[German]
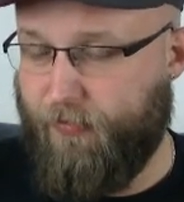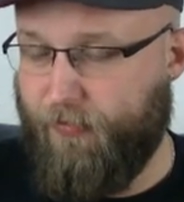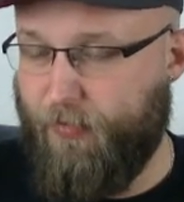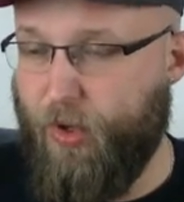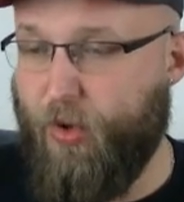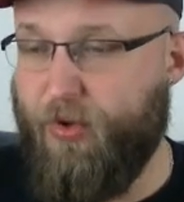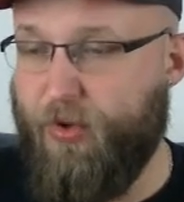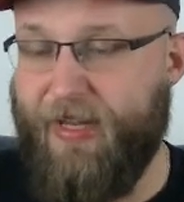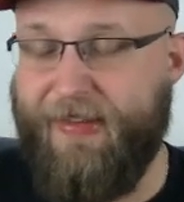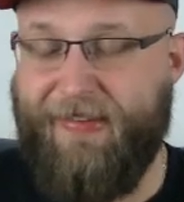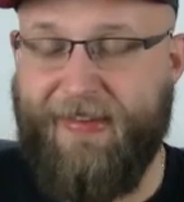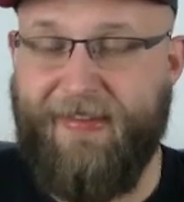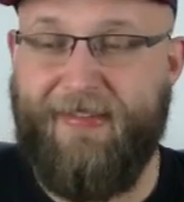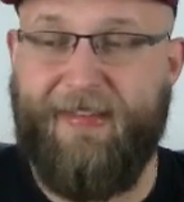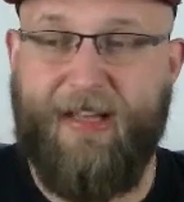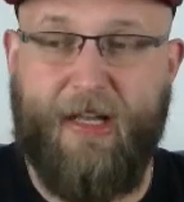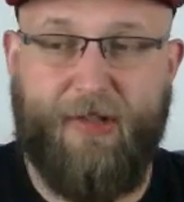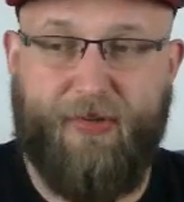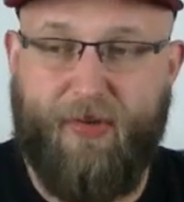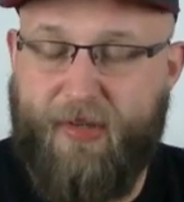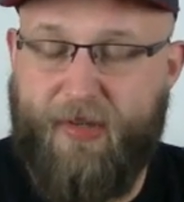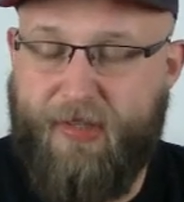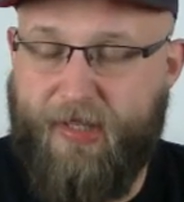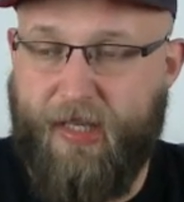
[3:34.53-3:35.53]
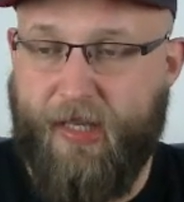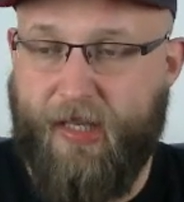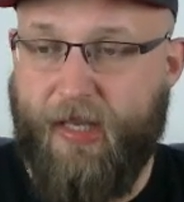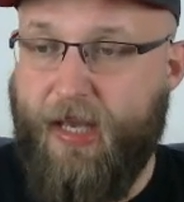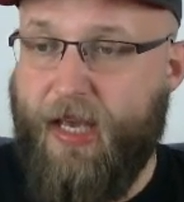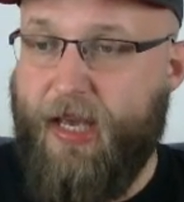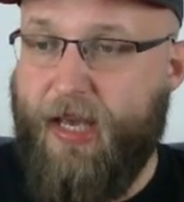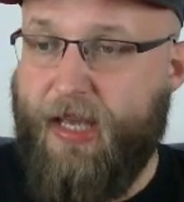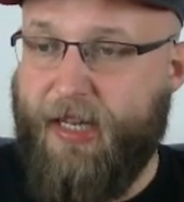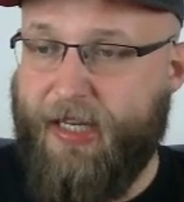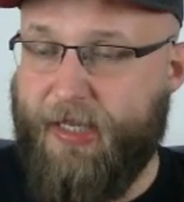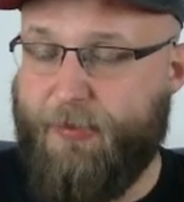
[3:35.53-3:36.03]
Und es ist natürlich eine,
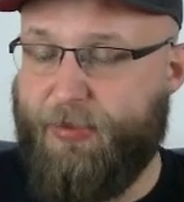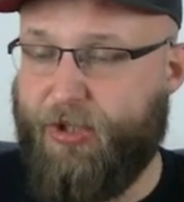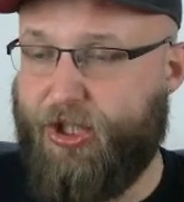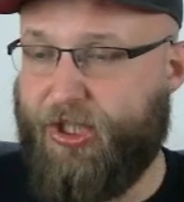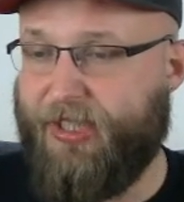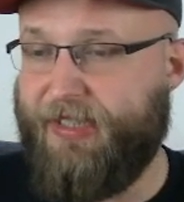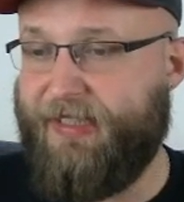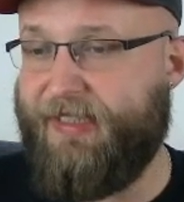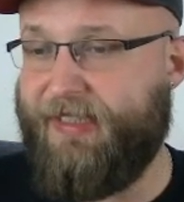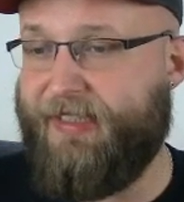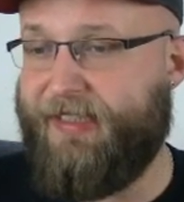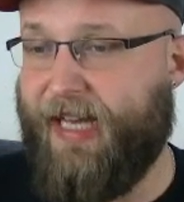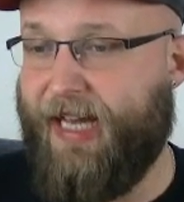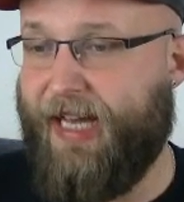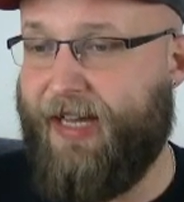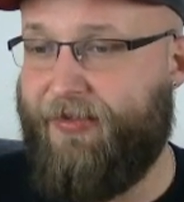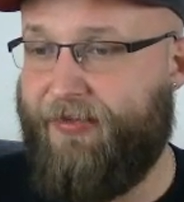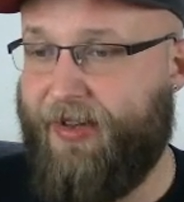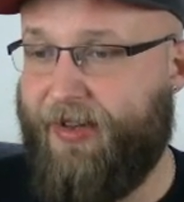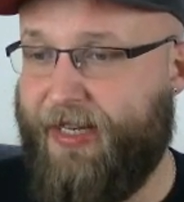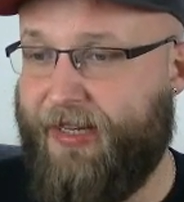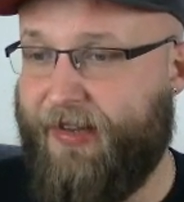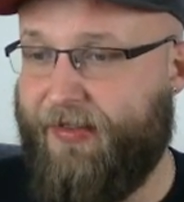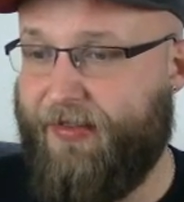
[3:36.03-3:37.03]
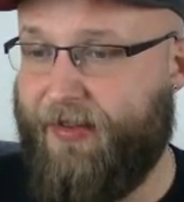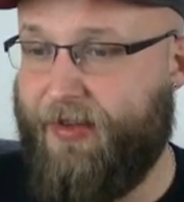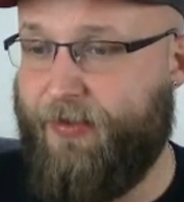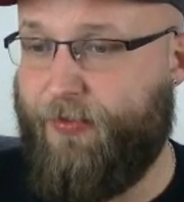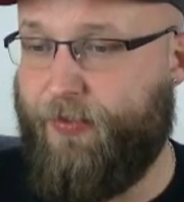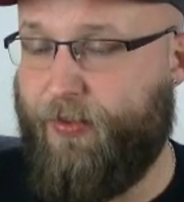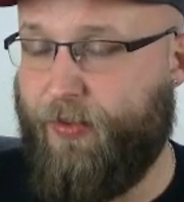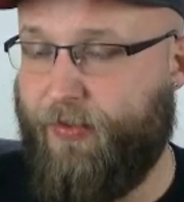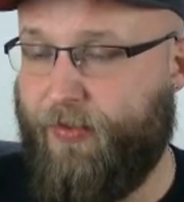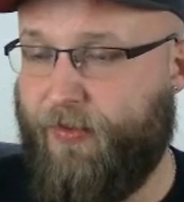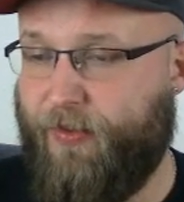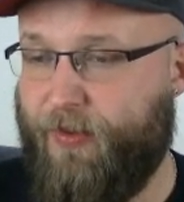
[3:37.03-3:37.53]
eine beschissene Sache, wenn das nicht
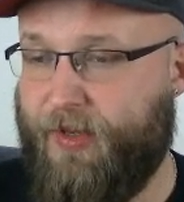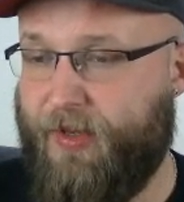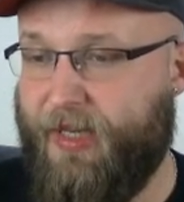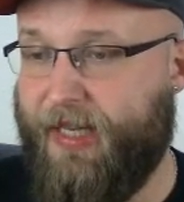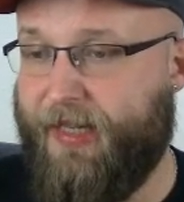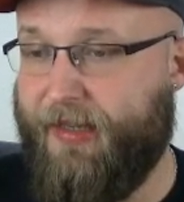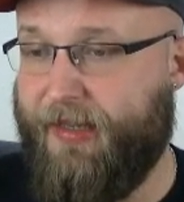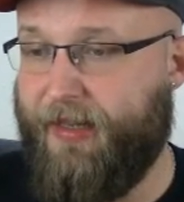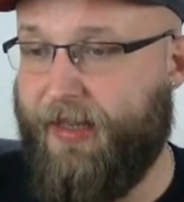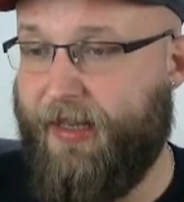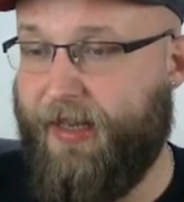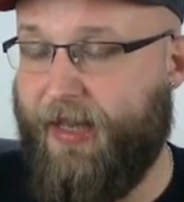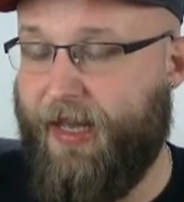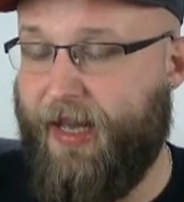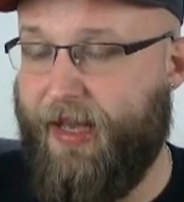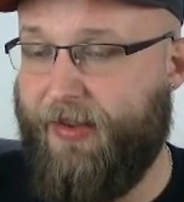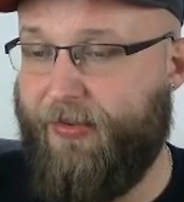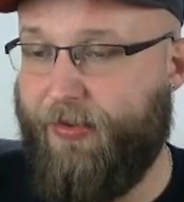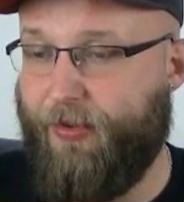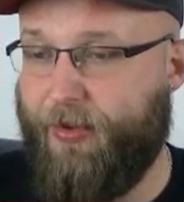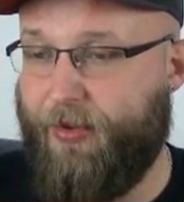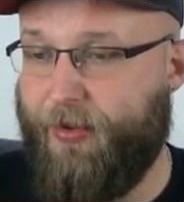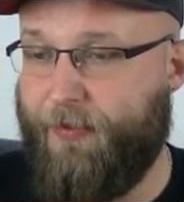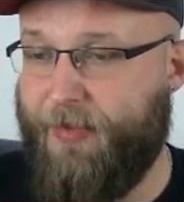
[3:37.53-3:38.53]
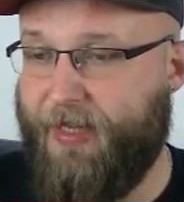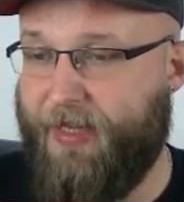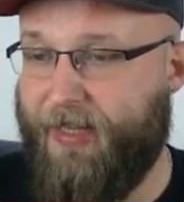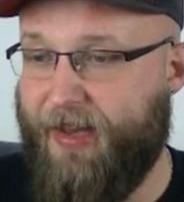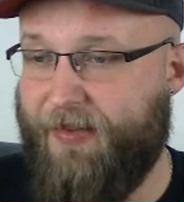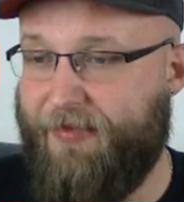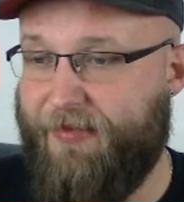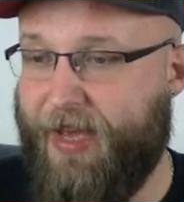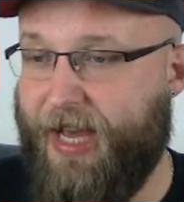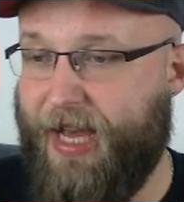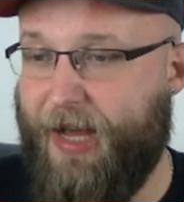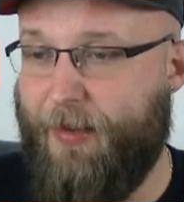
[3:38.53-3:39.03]
funktioniert. Ne? Also mit
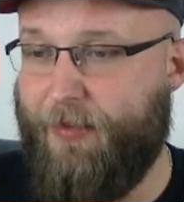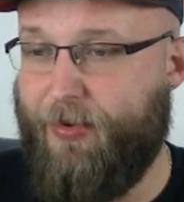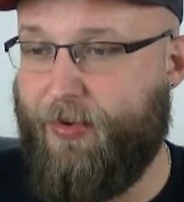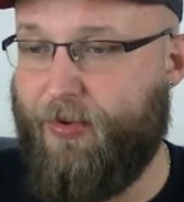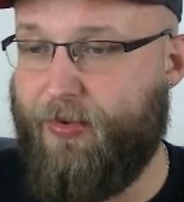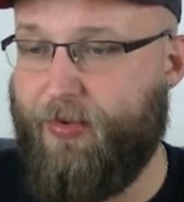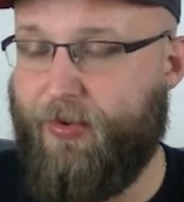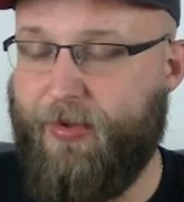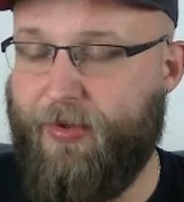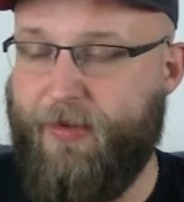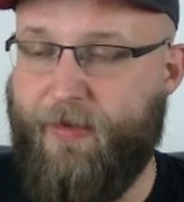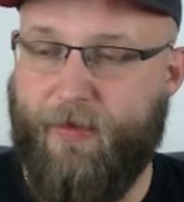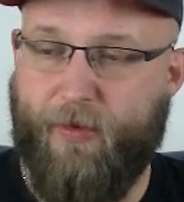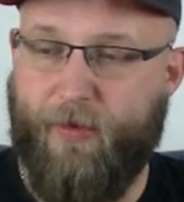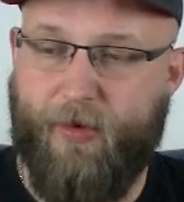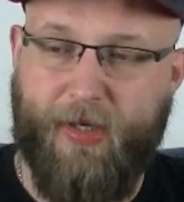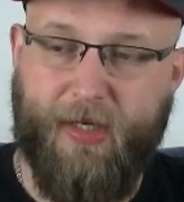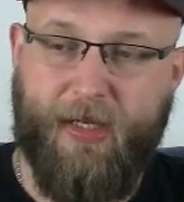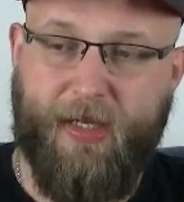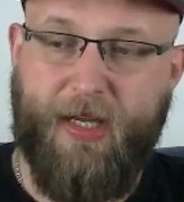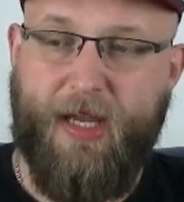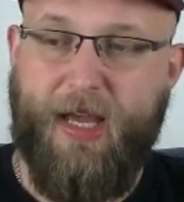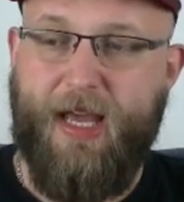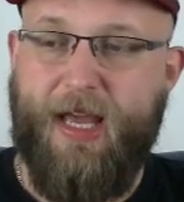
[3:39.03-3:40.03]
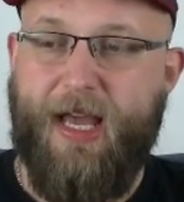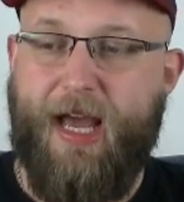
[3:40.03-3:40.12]
der Werbung und so.